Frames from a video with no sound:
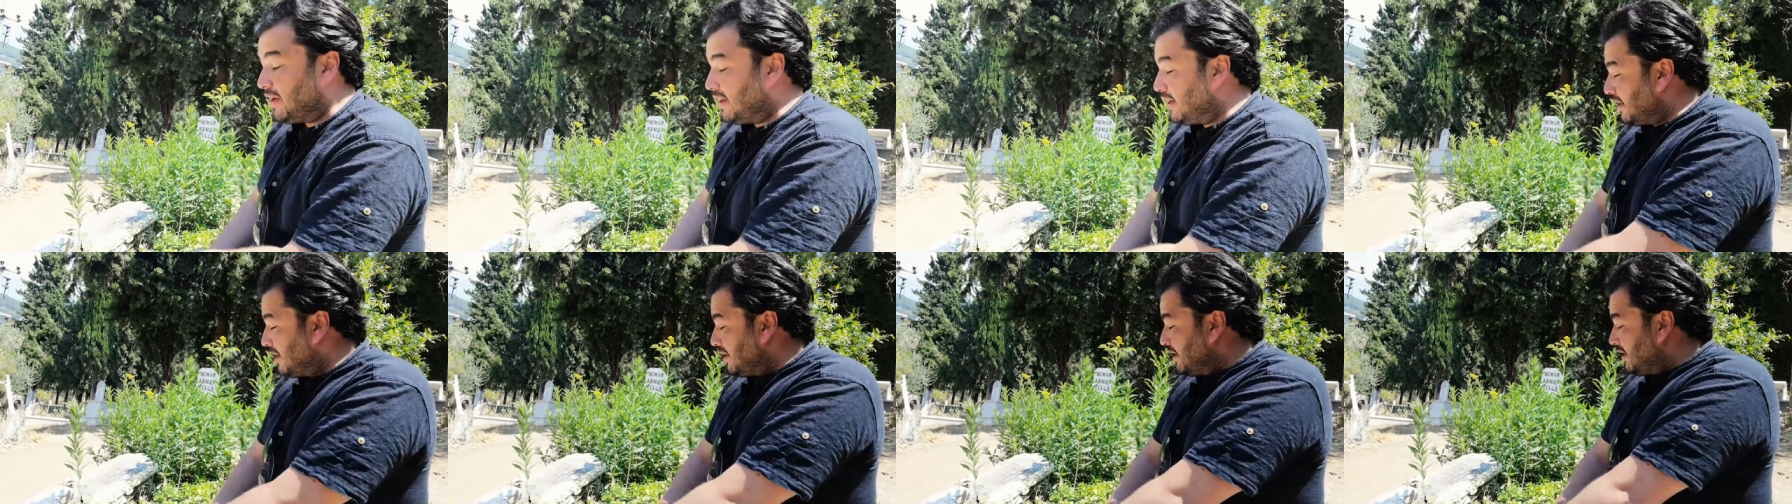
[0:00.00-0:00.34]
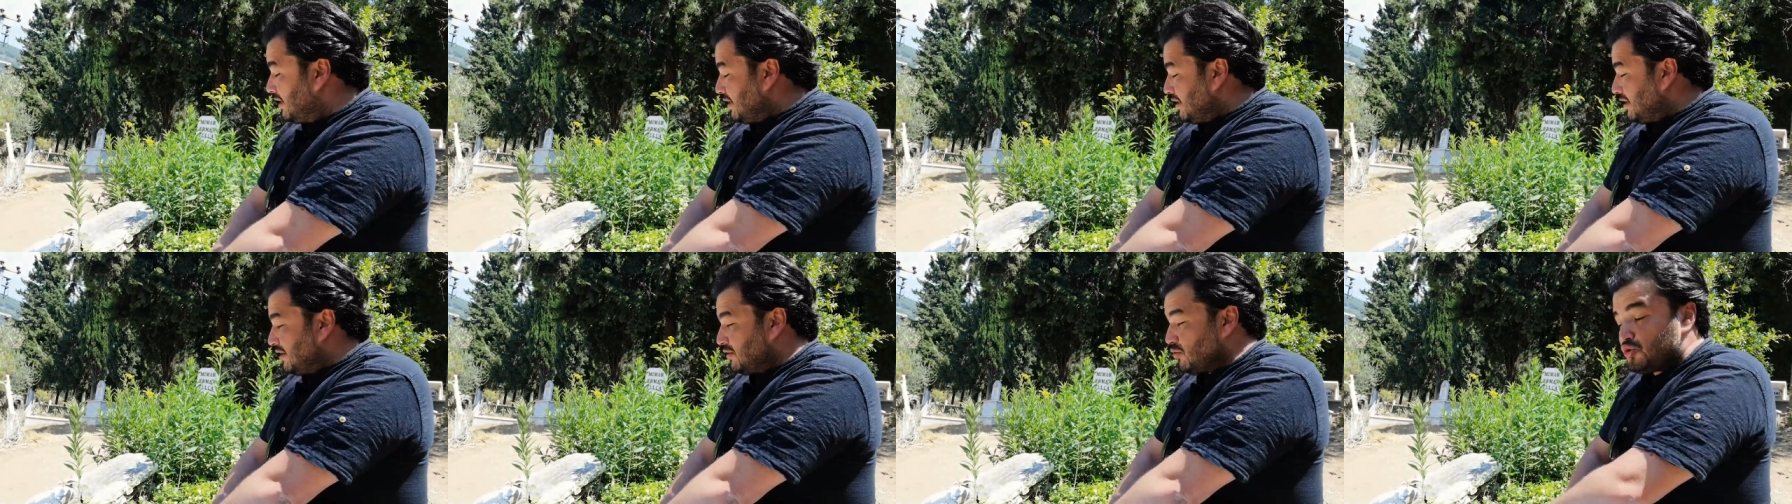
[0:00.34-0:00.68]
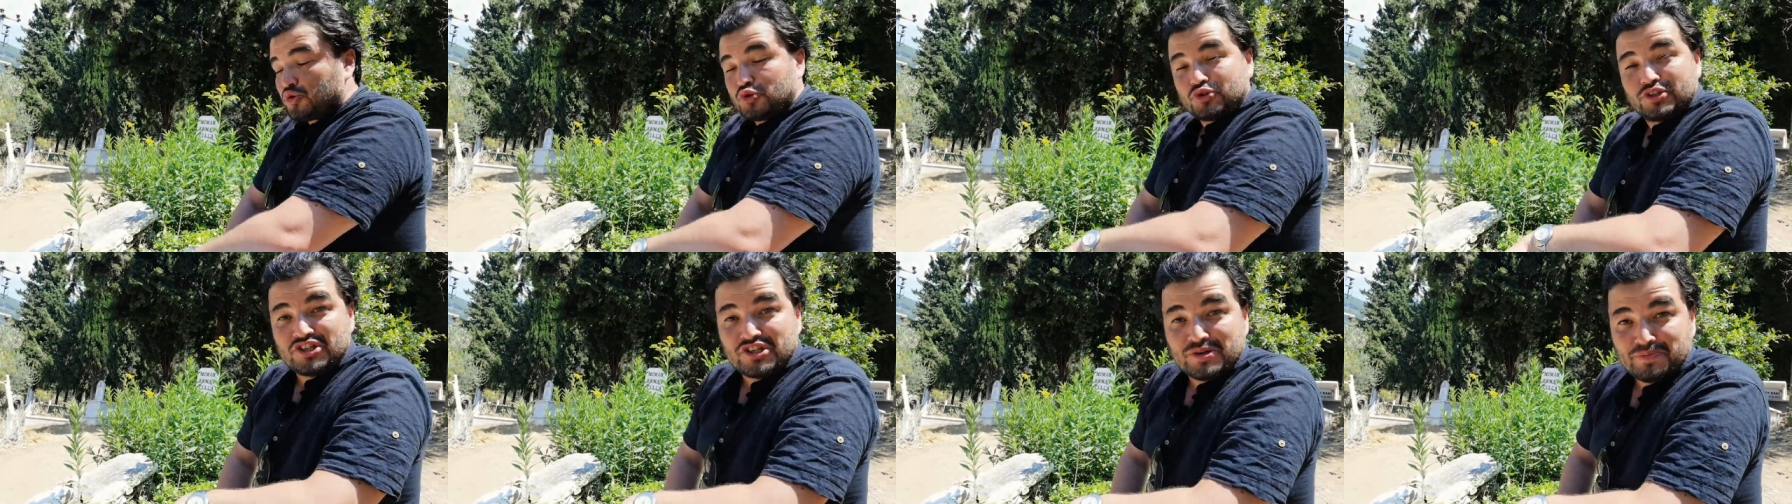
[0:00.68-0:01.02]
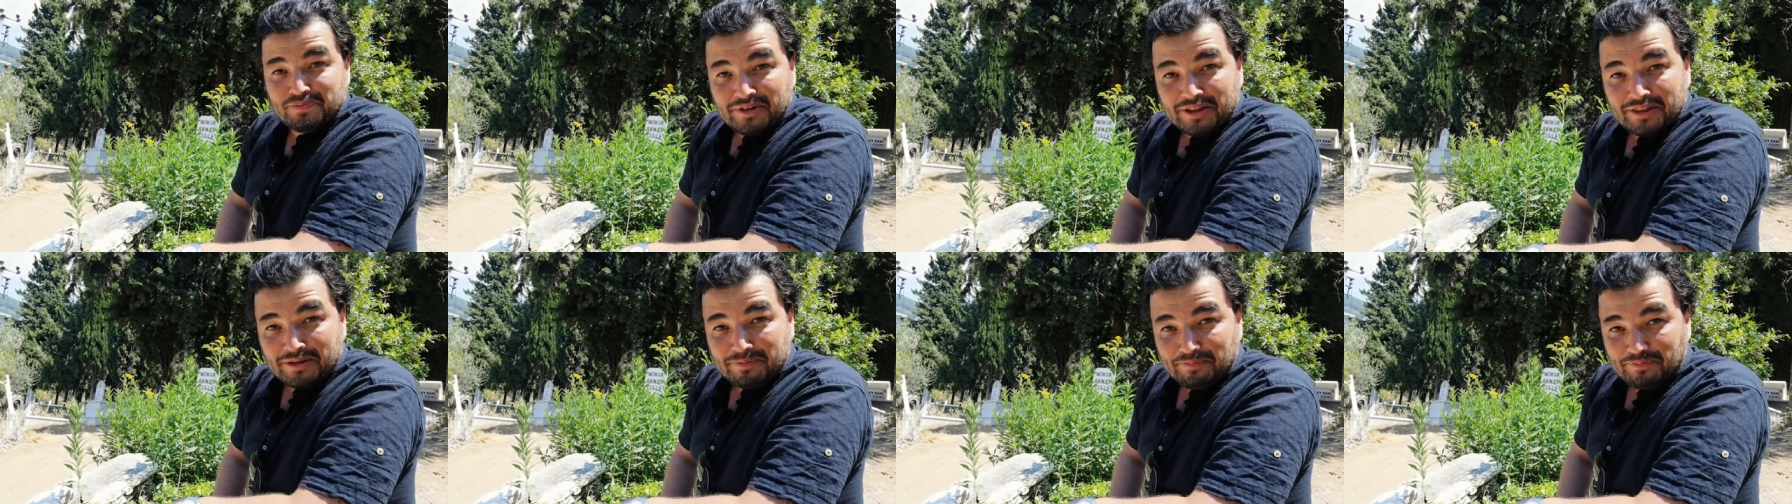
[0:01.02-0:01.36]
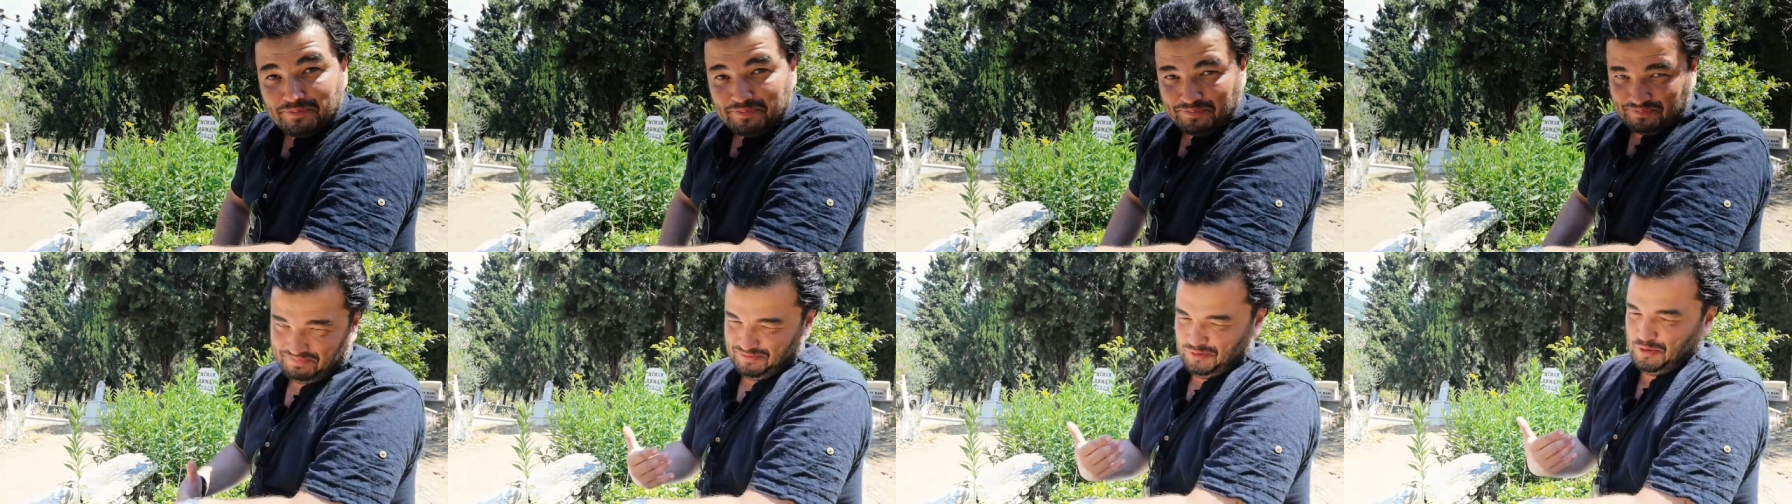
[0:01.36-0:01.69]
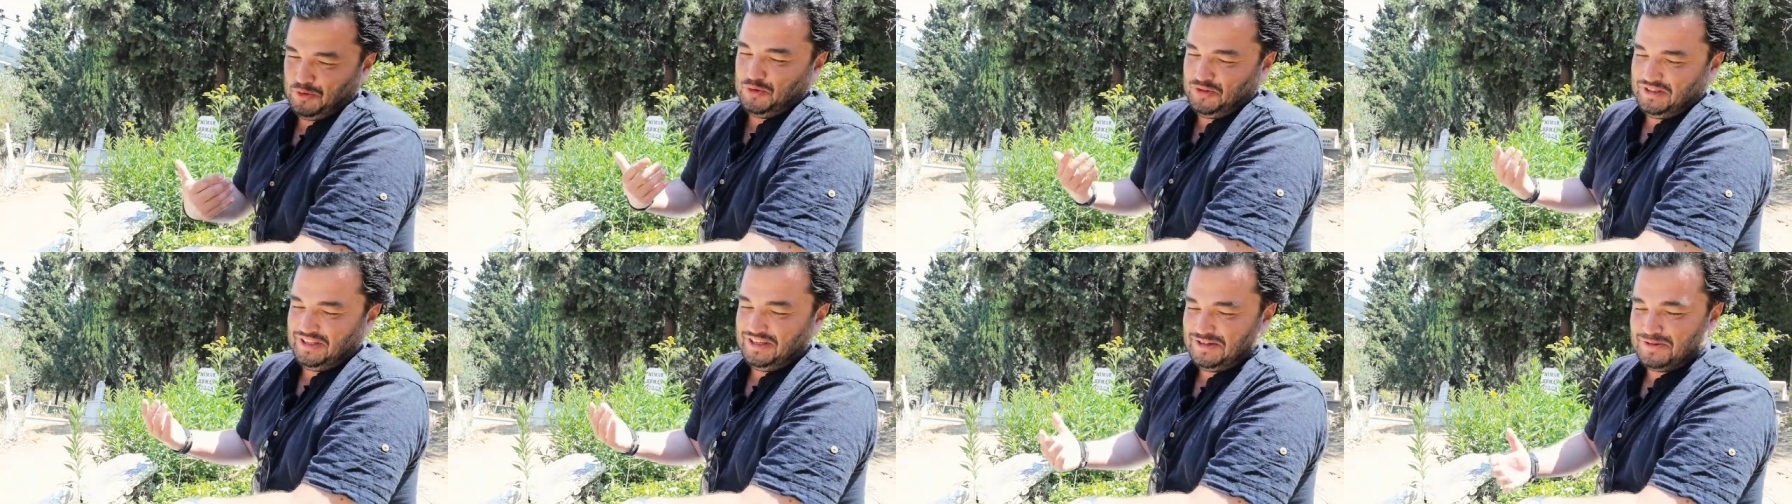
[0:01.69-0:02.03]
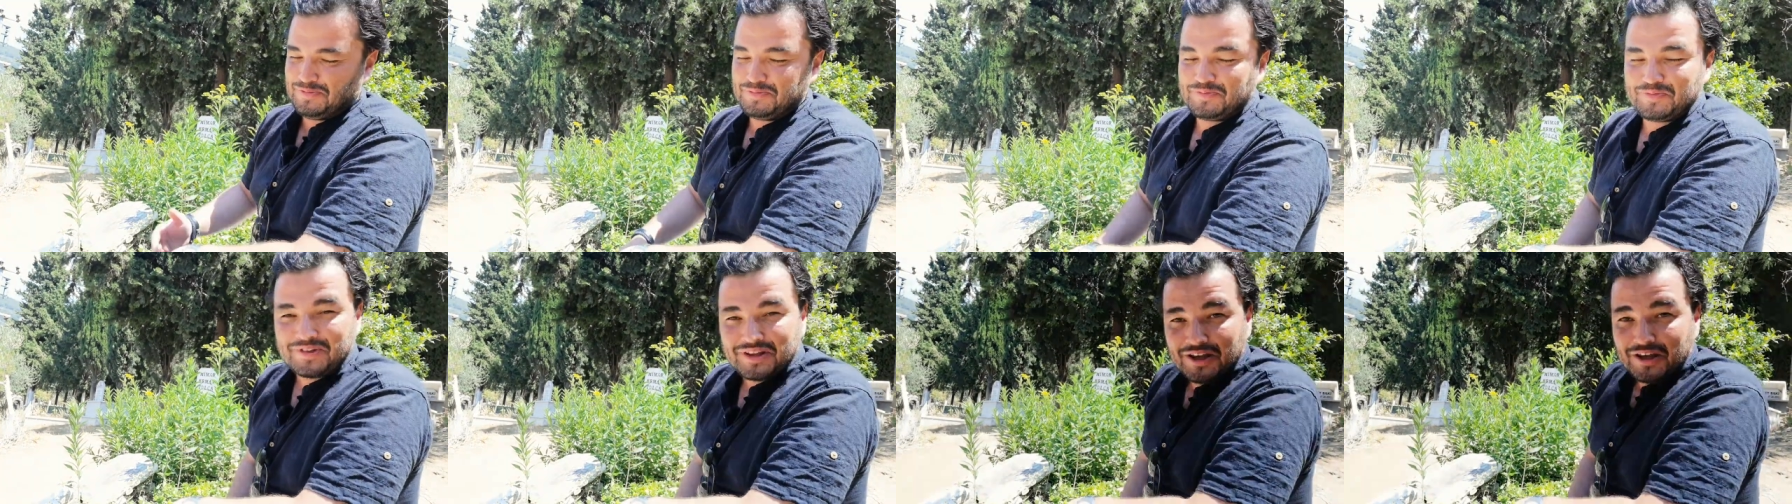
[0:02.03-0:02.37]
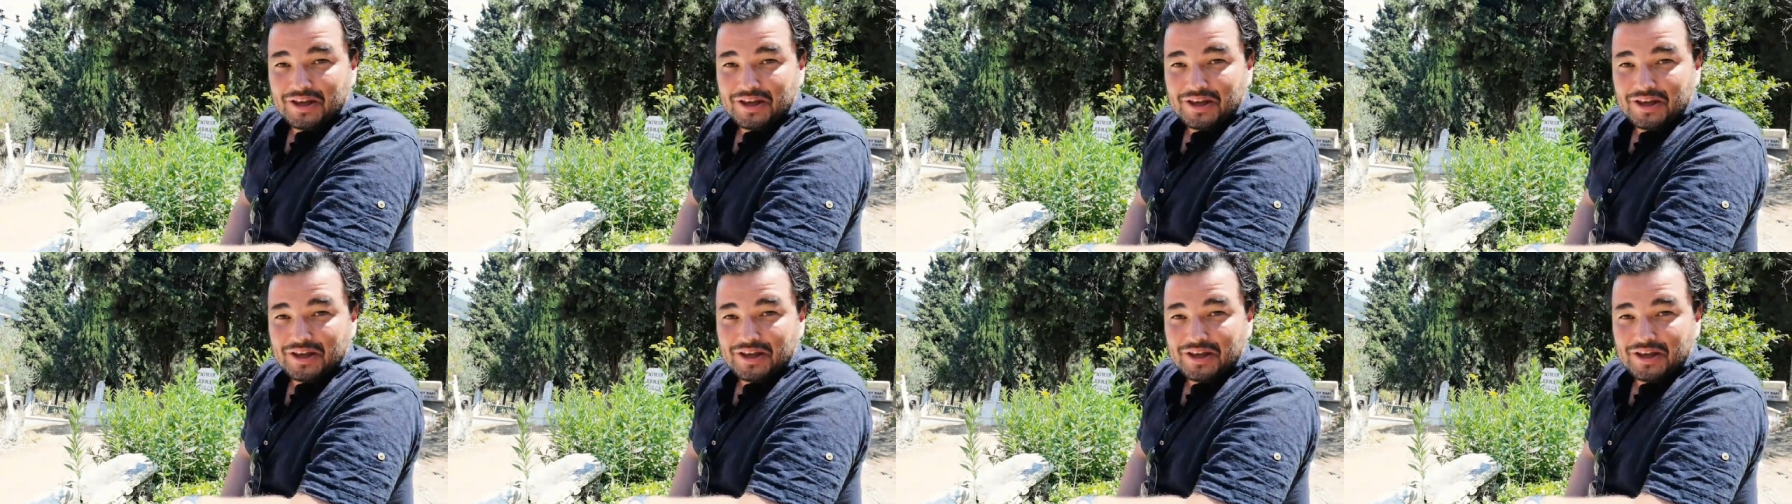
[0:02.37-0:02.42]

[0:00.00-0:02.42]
Ee, ustacım dedim. Ustacım.